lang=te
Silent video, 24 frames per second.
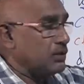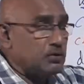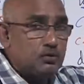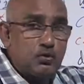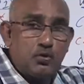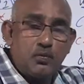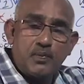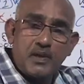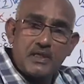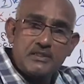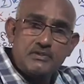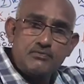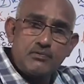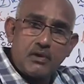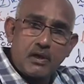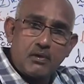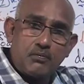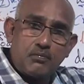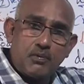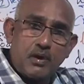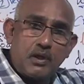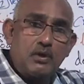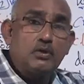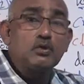టూ ప్లస్
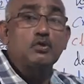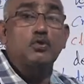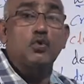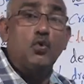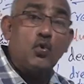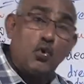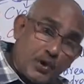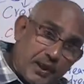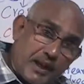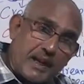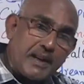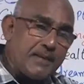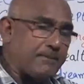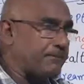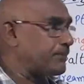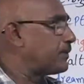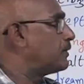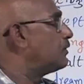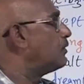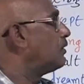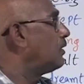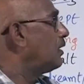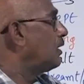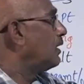వెర్బ్ వన్ టూ క్రీప్
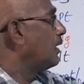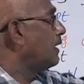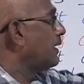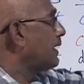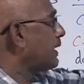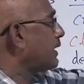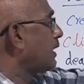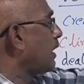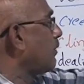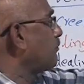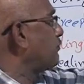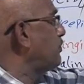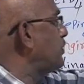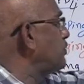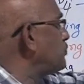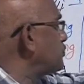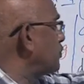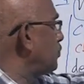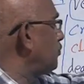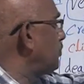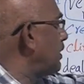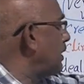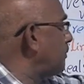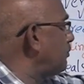ఇక్కడ
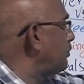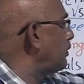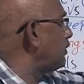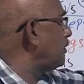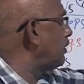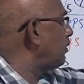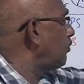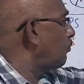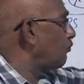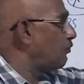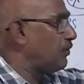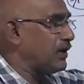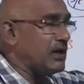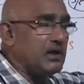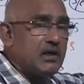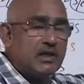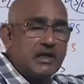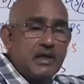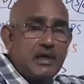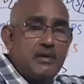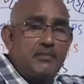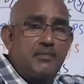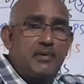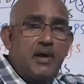ఫ్యూచర్ వెబ్ విల్
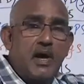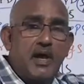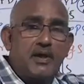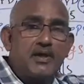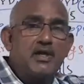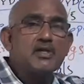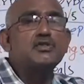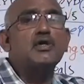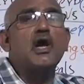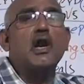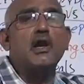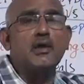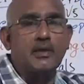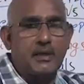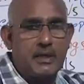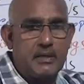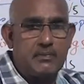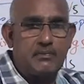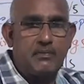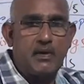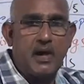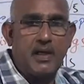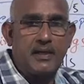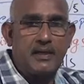క్రీప్ కానీ షాల్
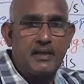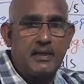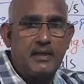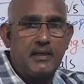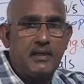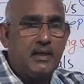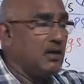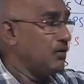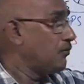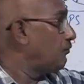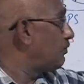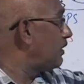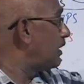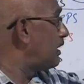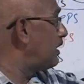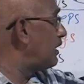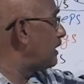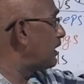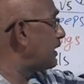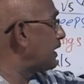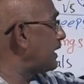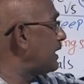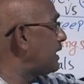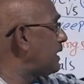క్రీప్ కానీ విల్
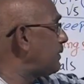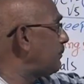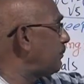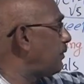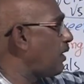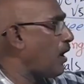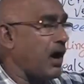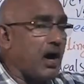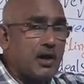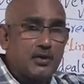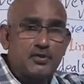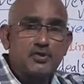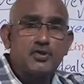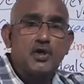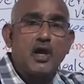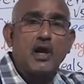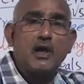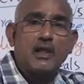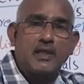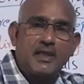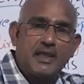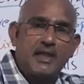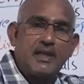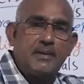క్రీప్ ఆర్
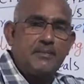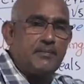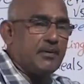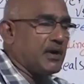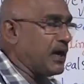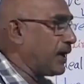షాల్ క్రీప్